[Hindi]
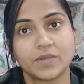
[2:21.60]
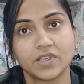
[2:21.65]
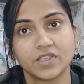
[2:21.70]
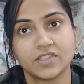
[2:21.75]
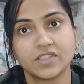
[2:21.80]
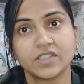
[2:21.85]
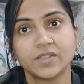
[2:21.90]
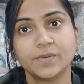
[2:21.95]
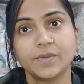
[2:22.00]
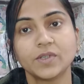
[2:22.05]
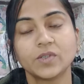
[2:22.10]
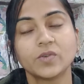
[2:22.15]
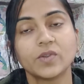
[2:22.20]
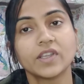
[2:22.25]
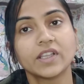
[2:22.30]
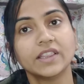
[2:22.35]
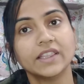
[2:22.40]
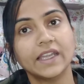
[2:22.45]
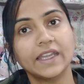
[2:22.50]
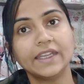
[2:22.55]
कस्टमर को
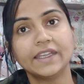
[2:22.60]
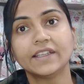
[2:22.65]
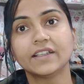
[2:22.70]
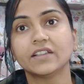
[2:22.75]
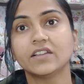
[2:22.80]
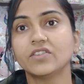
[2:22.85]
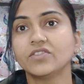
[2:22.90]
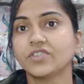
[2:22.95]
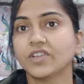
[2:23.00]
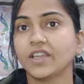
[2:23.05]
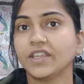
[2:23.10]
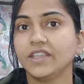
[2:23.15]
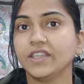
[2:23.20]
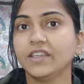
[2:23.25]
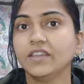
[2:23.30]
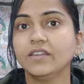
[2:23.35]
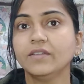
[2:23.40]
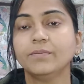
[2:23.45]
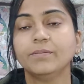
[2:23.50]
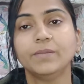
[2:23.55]
एक लाइट कलर
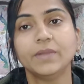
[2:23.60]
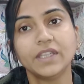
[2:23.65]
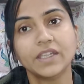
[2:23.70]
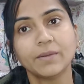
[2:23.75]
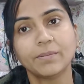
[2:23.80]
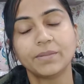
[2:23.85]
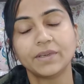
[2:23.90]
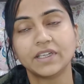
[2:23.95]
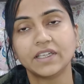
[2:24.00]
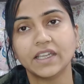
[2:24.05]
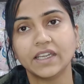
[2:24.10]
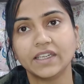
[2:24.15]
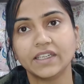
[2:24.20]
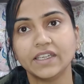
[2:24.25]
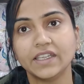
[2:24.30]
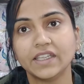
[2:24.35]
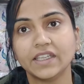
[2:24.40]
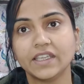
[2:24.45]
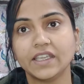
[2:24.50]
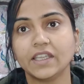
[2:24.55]
चाहिए बिना प्री
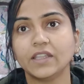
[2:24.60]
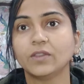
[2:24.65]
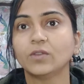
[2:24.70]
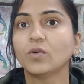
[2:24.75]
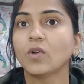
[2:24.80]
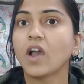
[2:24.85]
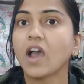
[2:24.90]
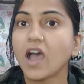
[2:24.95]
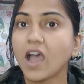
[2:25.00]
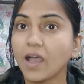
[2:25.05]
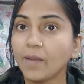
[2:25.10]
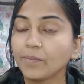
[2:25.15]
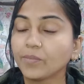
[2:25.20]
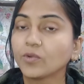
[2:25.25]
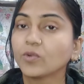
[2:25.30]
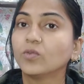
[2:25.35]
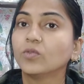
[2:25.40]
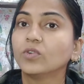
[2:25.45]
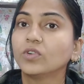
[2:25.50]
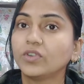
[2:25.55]
लाइटनिंग के तो
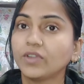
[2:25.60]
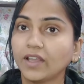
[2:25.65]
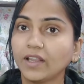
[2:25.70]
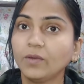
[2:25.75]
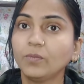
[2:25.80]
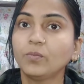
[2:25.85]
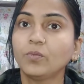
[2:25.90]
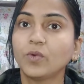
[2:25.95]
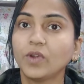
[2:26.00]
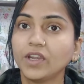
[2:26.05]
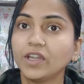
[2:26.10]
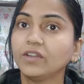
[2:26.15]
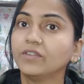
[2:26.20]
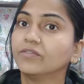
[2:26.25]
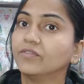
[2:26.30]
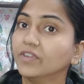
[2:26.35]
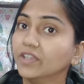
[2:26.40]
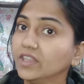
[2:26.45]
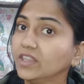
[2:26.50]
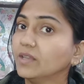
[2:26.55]
आपको
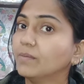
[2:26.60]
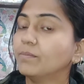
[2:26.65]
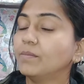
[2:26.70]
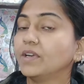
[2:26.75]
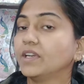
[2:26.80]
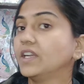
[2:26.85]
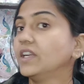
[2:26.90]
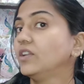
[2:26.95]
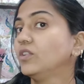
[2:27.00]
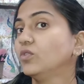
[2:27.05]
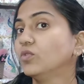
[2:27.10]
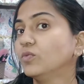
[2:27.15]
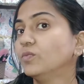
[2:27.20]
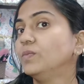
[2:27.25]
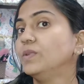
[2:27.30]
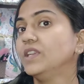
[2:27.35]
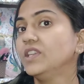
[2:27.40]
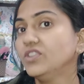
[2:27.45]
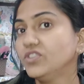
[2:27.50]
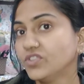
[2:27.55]
12.1 नंबर की ट्यूब
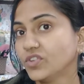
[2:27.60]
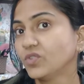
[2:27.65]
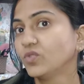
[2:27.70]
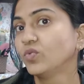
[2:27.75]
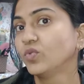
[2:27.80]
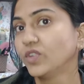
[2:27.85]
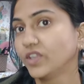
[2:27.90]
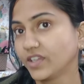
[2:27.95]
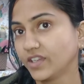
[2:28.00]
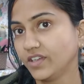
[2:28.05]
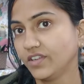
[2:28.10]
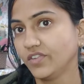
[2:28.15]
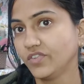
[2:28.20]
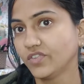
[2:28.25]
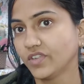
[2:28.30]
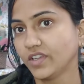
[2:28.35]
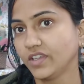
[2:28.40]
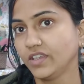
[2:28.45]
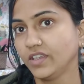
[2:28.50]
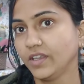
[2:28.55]
भी ज़रूर रखनी
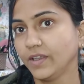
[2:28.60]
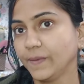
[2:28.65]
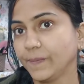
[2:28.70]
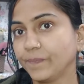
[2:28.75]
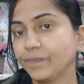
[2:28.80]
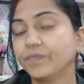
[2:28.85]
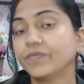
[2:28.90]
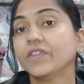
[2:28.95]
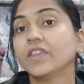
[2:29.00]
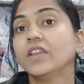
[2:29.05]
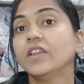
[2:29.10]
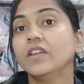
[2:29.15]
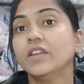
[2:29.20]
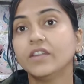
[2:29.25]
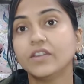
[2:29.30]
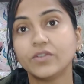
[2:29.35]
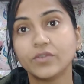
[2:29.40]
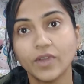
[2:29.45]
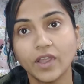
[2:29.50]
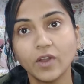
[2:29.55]
चाहिए
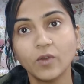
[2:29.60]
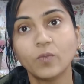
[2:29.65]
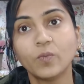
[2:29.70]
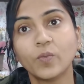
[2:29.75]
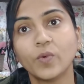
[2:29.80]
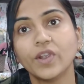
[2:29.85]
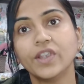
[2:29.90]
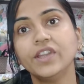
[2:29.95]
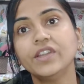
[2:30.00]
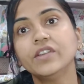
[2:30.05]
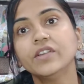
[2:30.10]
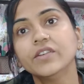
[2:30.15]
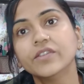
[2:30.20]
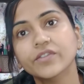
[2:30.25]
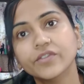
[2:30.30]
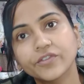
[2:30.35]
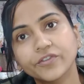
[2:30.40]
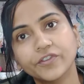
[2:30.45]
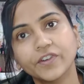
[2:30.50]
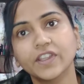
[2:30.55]

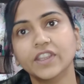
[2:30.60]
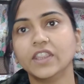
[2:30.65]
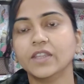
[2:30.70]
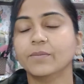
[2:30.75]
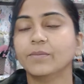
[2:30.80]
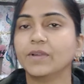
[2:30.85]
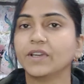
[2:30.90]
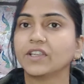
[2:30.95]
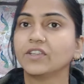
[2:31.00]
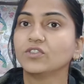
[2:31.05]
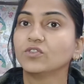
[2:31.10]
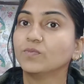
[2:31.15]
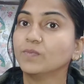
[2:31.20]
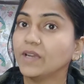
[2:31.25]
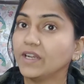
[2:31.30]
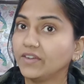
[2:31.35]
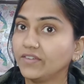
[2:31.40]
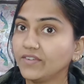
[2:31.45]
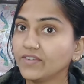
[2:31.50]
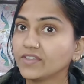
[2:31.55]
12.1 नंबर की जो
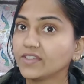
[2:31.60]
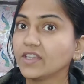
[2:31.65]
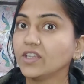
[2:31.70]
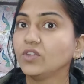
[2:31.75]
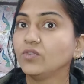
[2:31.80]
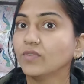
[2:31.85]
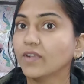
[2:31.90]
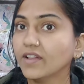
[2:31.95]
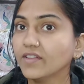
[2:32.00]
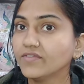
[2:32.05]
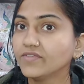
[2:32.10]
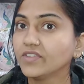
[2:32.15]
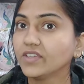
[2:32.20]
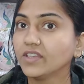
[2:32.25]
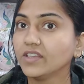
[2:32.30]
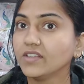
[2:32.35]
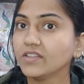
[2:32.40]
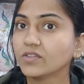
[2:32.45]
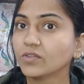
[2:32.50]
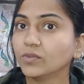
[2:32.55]
मैट्रिक्स की 12
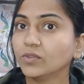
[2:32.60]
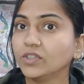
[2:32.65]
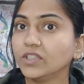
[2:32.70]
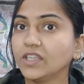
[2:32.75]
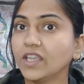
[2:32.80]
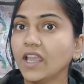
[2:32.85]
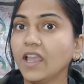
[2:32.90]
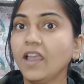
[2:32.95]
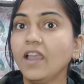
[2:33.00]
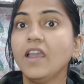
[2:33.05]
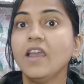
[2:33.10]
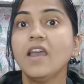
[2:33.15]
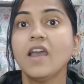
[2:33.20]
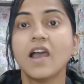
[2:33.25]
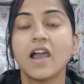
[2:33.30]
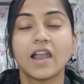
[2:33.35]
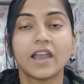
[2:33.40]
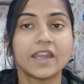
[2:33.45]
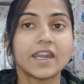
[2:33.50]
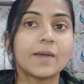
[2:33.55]
सीरीज़ होती है
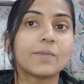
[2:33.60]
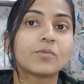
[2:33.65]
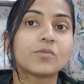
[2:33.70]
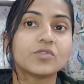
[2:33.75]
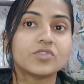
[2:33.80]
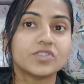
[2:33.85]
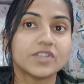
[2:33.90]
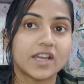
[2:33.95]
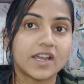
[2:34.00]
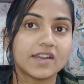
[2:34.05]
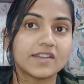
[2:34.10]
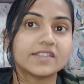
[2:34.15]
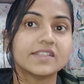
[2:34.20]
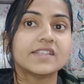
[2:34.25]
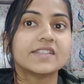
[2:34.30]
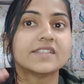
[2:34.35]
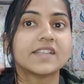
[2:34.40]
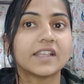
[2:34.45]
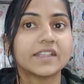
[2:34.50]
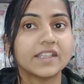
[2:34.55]
अगर आपको चार
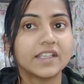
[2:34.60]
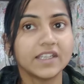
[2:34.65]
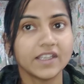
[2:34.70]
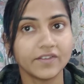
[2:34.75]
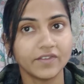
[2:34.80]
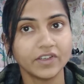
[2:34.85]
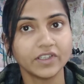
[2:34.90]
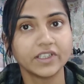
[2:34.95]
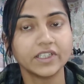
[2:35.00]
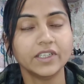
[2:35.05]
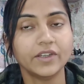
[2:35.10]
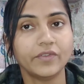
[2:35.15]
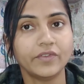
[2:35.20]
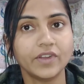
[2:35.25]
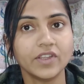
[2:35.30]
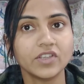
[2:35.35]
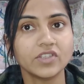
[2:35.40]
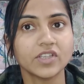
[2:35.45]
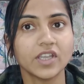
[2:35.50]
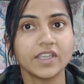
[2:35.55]
से ज़्यादा लेवल की
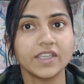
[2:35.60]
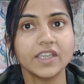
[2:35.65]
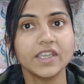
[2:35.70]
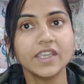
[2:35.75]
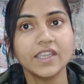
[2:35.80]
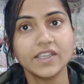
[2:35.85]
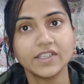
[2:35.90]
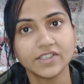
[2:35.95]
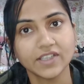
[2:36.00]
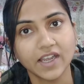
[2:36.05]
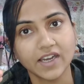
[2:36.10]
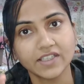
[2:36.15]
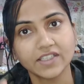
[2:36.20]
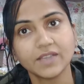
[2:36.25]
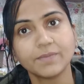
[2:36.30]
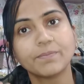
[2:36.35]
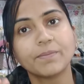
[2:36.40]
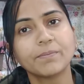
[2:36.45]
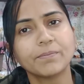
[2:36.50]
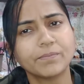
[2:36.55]
लिफ्टिंग चाहिए चार
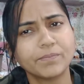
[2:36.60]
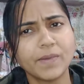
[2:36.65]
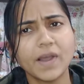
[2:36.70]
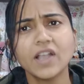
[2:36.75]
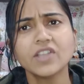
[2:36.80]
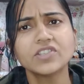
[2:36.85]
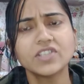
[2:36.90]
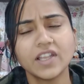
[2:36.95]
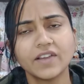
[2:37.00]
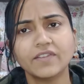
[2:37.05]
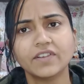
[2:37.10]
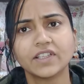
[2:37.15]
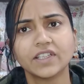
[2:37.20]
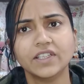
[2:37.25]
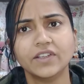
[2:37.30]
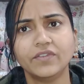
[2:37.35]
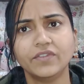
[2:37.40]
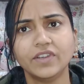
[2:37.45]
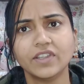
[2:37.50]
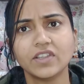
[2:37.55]
से पाँच लेवल
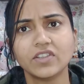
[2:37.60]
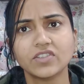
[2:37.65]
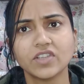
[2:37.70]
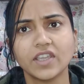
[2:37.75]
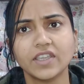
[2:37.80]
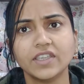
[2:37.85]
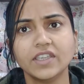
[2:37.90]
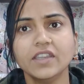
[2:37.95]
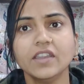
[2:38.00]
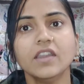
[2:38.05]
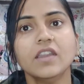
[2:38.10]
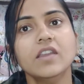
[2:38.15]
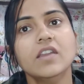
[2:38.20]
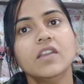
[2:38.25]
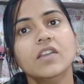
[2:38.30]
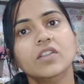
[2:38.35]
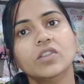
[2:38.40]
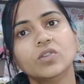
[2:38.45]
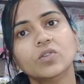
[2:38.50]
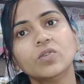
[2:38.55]
की लिफ्टिंग चाहिए
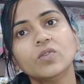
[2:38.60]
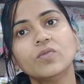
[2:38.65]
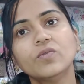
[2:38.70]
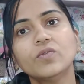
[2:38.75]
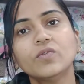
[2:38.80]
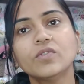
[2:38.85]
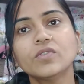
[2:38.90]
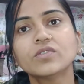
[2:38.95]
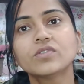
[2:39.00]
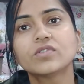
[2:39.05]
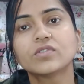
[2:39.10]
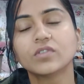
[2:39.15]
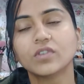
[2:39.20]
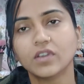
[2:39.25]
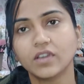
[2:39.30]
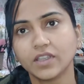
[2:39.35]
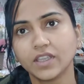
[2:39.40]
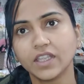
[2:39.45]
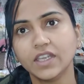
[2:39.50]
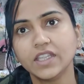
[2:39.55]
तो वो
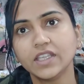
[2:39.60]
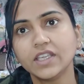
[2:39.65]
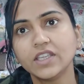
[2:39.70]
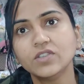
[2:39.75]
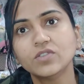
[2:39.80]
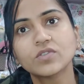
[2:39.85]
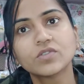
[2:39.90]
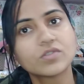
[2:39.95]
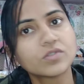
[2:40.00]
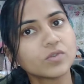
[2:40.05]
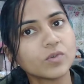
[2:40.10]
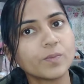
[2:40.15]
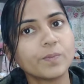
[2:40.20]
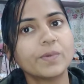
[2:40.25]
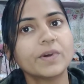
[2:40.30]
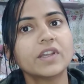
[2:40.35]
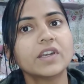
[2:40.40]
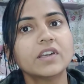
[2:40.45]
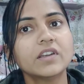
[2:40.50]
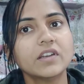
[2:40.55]
यानी कि जो
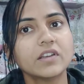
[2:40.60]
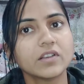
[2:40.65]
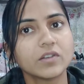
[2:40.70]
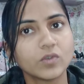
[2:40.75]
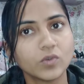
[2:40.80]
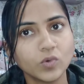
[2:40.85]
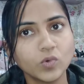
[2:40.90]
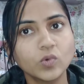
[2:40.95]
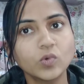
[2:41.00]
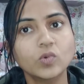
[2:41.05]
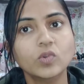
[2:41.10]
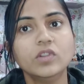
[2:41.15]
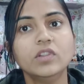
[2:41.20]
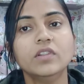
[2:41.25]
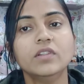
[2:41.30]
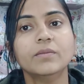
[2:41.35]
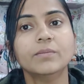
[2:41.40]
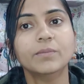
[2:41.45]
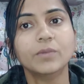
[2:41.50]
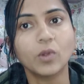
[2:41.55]
सुपर कूल
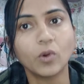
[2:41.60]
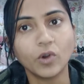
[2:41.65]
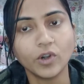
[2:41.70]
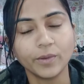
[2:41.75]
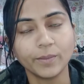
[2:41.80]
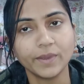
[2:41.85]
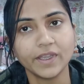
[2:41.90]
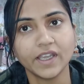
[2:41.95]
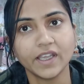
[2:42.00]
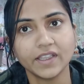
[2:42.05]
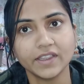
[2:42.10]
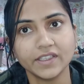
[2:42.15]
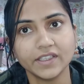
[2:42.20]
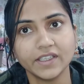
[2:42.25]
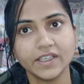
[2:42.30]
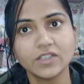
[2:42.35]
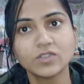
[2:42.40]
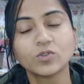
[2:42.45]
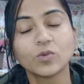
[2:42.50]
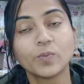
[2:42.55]
ब्लॉन्ड में आती
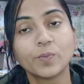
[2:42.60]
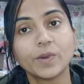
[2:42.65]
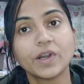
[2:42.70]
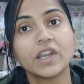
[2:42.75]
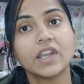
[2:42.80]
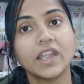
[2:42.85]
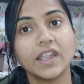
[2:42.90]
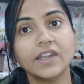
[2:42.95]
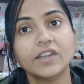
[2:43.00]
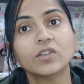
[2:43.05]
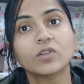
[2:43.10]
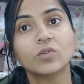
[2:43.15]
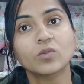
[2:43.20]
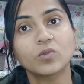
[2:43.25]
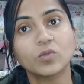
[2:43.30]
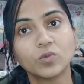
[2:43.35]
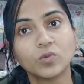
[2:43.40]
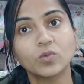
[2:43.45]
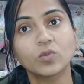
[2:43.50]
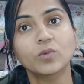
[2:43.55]
है सुपर लाइट
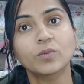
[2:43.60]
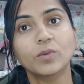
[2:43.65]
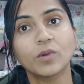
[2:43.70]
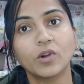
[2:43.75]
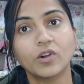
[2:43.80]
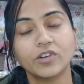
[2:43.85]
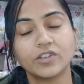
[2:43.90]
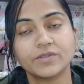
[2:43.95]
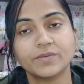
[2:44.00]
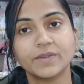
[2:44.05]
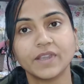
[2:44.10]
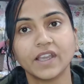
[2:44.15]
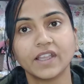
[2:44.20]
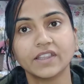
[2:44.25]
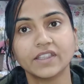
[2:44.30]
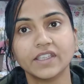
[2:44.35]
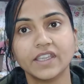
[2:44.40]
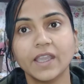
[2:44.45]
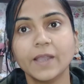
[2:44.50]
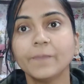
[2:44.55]
कूल ब्लॉन्ड्स में
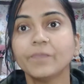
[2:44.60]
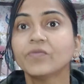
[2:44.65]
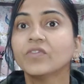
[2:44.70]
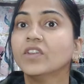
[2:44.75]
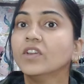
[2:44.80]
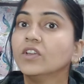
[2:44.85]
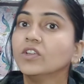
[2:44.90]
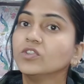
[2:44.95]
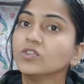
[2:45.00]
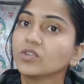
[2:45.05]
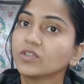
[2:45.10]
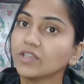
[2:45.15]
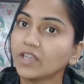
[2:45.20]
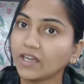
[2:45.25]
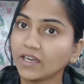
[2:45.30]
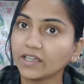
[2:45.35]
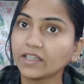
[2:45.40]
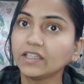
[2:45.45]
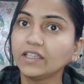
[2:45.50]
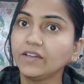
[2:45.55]
आती है जो
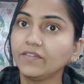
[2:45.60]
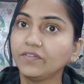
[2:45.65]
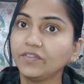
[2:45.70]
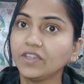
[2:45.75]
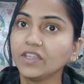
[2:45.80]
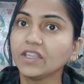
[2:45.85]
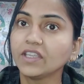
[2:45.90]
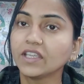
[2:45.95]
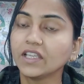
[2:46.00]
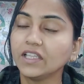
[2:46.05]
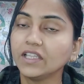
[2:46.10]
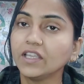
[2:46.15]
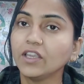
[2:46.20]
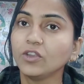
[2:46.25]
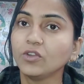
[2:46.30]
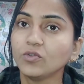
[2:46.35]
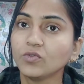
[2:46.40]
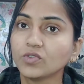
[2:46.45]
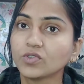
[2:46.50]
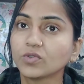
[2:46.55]
डायरेक्ट लिफ्टिंग के लिए
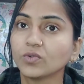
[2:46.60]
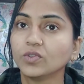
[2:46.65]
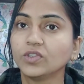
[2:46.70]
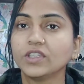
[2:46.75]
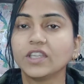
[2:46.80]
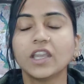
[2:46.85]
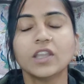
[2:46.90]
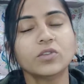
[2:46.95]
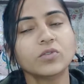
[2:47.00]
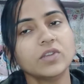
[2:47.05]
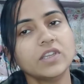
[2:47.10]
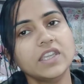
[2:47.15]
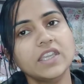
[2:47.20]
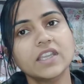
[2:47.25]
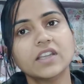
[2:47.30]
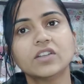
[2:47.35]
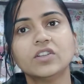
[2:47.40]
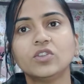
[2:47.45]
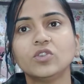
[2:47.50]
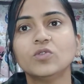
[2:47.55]
यूज़ होती है तो
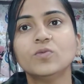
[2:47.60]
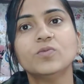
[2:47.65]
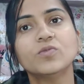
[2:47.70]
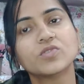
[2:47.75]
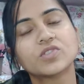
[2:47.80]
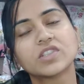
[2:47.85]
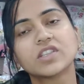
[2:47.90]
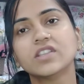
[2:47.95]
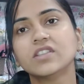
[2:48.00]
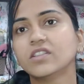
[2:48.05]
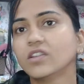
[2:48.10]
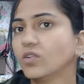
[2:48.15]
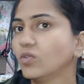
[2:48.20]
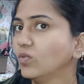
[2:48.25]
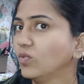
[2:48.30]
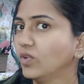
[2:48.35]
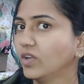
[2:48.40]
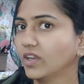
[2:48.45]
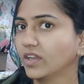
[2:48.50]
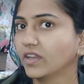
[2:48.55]
एक ट्यूब उसकी
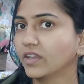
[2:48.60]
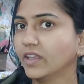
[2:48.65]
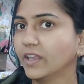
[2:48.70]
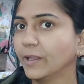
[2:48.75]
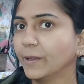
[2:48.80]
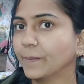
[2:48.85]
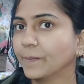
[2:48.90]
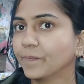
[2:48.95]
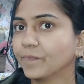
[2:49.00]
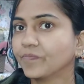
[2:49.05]
ज़रूर रखें